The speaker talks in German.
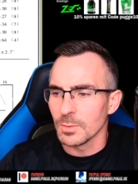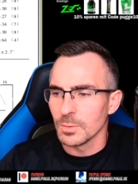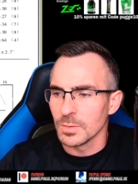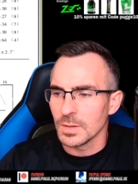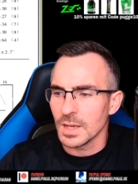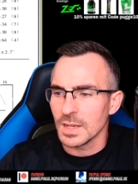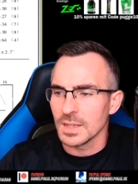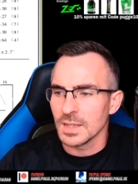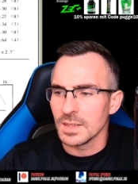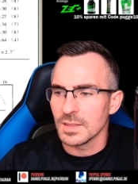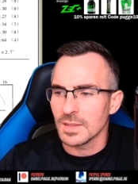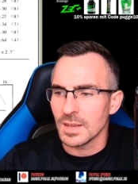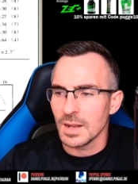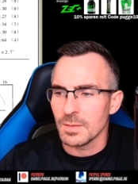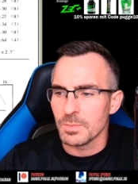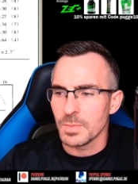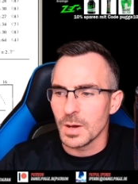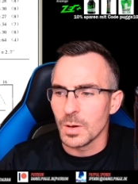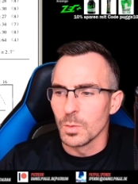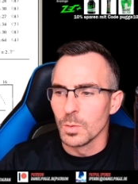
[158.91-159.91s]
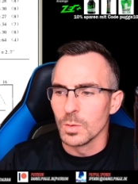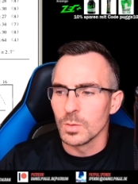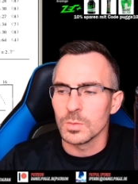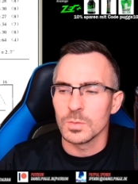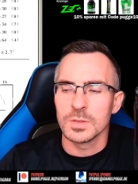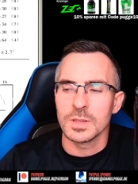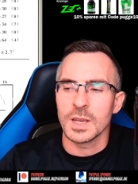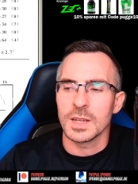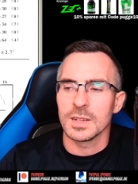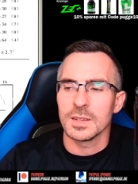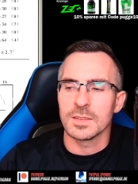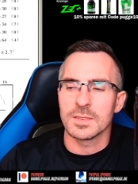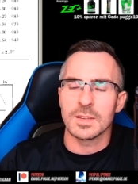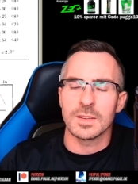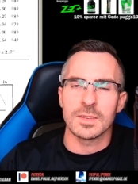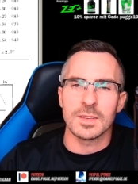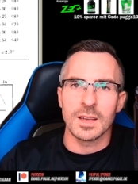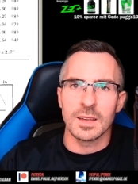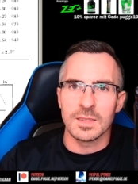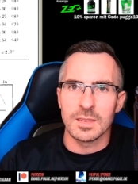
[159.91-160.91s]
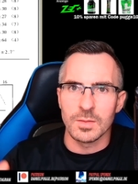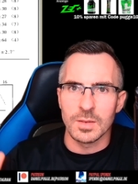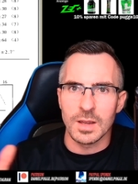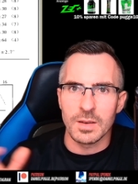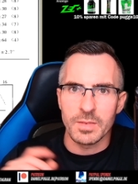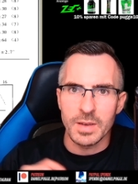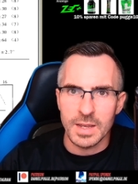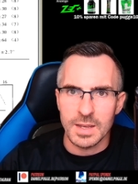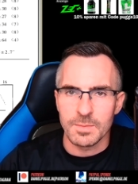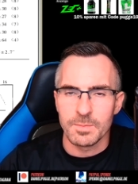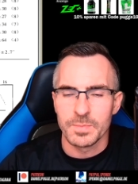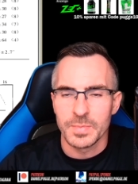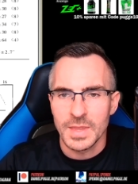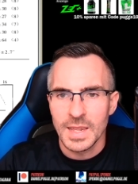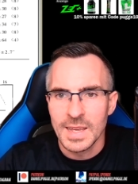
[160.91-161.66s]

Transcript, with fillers: und dann geht's halt mal hoch und dann ist das Ganze wieder weg.